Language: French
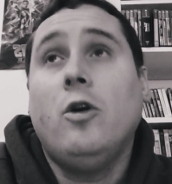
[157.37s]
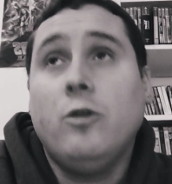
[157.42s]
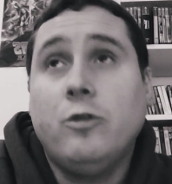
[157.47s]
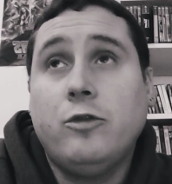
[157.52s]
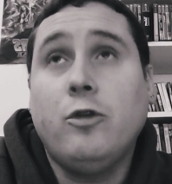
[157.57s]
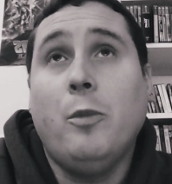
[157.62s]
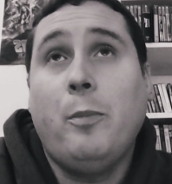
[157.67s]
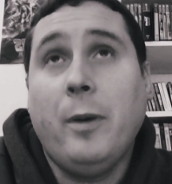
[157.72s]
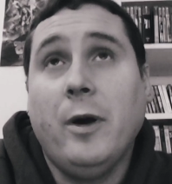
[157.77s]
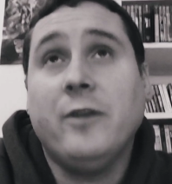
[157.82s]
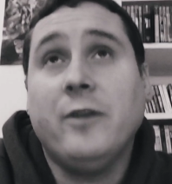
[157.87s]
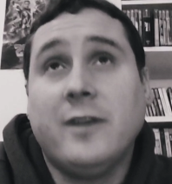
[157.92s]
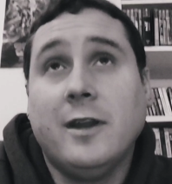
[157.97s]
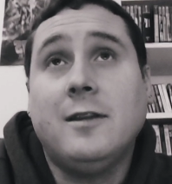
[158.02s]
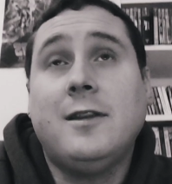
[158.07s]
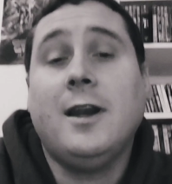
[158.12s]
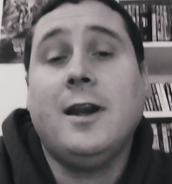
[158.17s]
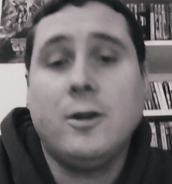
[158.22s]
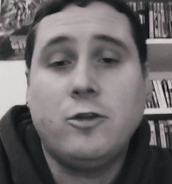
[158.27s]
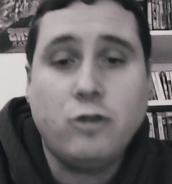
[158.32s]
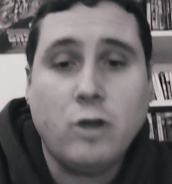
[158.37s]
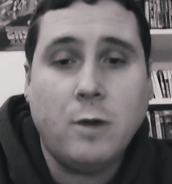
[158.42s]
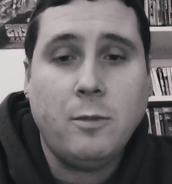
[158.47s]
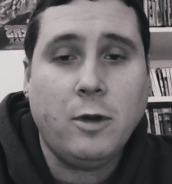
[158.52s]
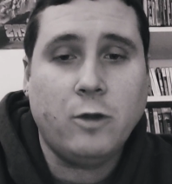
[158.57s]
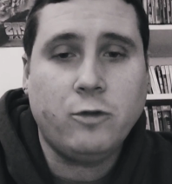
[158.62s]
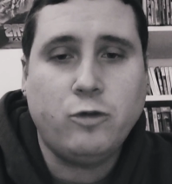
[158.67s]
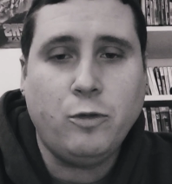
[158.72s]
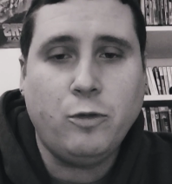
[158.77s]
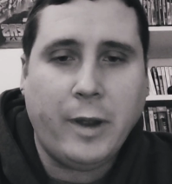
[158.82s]
se pensent
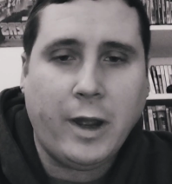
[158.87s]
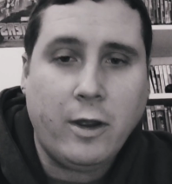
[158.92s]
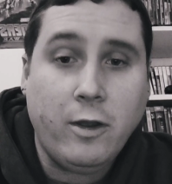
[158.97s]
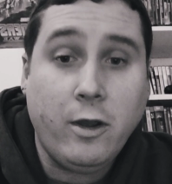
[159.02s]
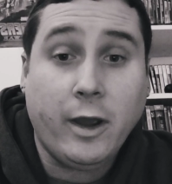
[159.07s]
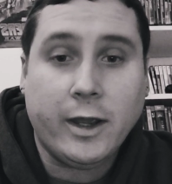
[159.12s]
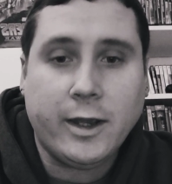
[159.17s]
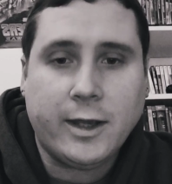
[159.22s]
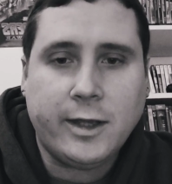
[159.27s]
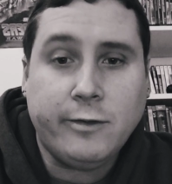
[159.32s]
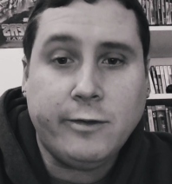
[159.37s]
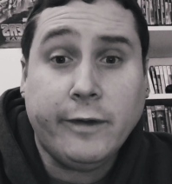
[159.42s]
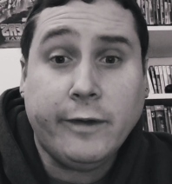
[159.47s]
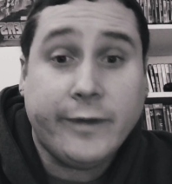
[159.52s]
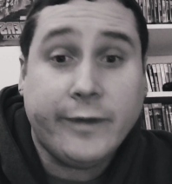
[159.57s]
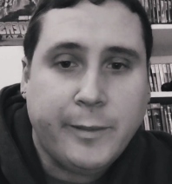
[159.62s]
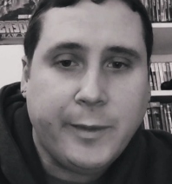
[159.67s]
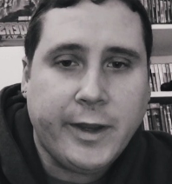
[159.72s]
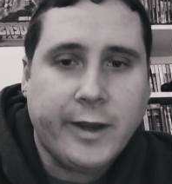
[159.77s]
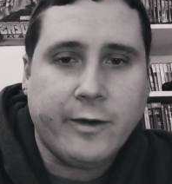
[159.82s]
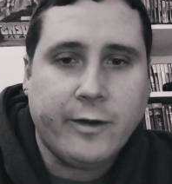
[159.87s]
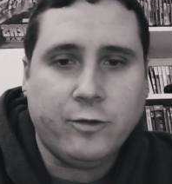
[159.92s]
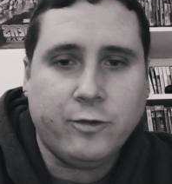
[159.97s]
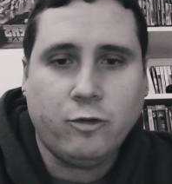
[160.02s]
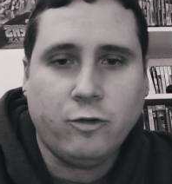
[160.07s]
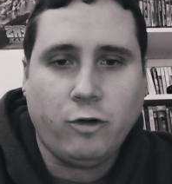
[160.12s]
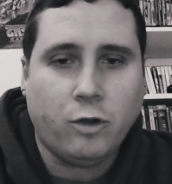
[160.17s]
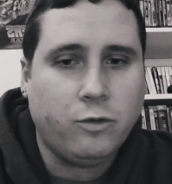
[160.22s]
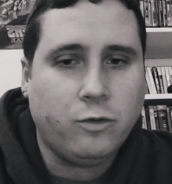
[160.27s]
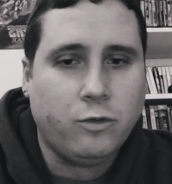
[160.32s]
intellectuellement supérieures et qui doivent aimer
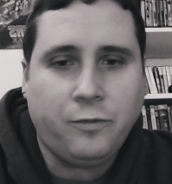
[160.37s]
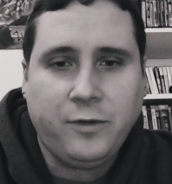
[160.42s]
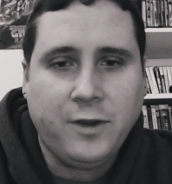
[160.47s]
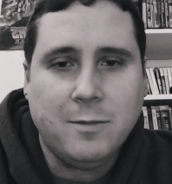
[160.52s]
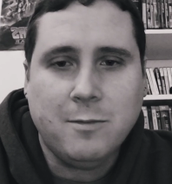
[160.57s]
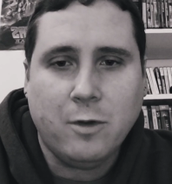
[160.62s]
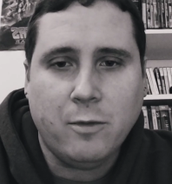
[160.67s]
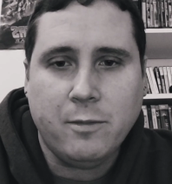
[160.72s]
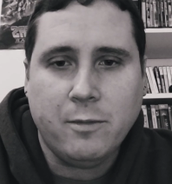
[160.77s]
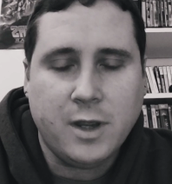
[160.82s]
ce genre de film,